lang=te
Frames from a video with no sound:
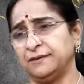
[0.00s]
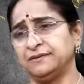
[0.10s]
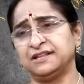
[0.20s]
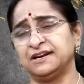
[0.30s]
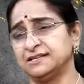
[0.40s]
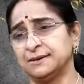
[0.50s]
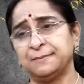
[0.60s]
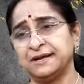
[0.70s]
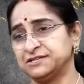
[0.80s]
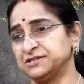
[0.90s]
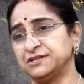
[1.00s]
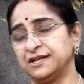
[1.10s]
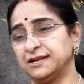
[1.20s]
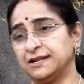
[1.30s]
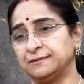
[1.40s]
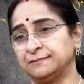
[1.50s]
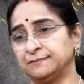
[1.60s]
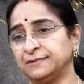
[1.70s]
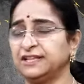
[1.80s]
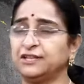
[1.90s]
ఏమీ తండ్రి సంపాదించింది ఏం లేదు
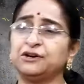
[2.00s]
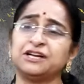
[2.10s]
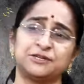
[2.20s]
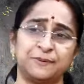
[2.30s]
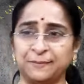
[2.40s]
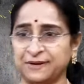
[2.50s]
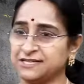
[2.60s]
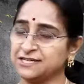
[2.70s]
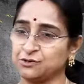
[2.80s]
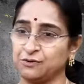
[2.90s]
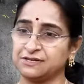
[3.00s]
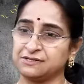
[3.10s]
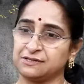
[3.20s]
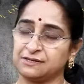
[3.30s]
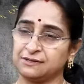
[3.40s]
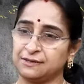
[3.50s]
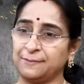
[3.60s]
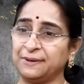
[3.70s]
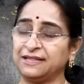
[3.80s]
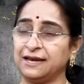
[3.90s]
ఇద్దరు కష్టపడి పని చేసుకోవాల్సింది
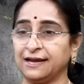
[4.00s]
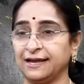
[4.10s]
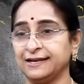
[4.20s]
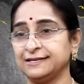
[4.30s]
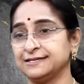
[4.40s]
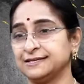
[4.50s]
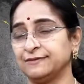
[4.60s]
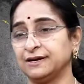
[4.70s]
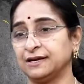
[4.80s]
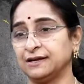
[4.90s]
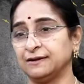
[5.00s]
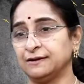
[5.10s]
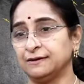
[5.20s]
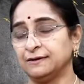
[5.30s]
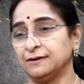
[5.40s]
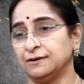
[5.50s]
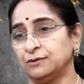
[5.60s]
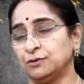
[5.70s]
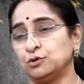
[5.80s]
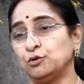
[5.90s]
పెద్ద లక్కయ్య ఏం చేసేవాట
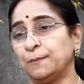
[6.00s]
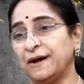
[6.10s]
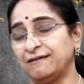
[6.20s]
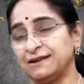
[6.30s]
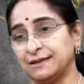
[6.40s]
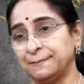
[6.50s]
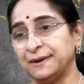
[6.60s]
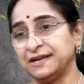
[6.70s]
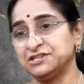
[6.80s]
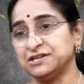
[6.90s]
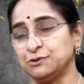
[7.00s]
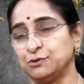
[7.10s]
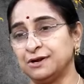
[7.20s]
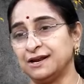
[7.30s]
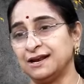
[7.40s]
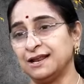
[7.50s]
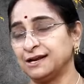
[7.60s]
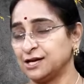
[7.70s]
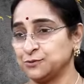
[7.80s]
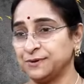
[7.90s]
రోజు ఓ పావలా సంపాదించి రెండు
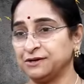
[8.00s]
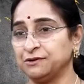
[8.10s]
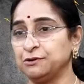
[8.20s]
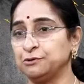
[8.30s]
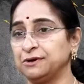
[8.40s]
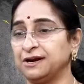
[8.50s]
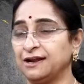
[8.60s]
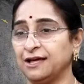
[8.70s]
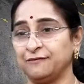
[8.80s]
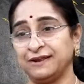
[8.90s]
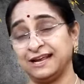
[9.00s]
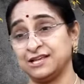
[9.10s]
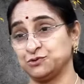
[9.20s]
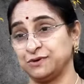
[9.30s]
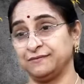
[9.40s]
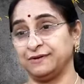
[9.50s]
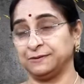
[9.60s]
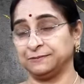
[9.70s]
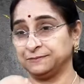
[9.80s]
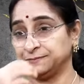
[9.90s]
అన్నాలు ఖర్చు పెట్టుకుని రెండు అన్నాలు
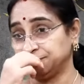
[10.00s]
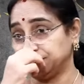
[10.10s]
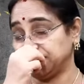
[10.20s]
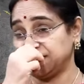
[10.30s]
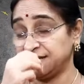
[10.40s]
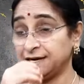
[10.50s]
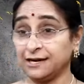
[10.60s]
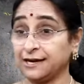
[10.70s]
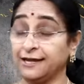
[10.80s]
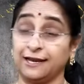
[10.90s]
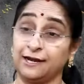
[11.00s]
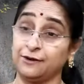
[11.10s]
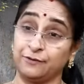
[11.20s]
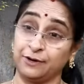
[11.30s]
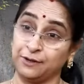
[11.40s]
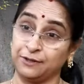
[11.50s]
వెనకేసుకునేవాడు చిన్న లక్కయ్య అలాంటి వాడు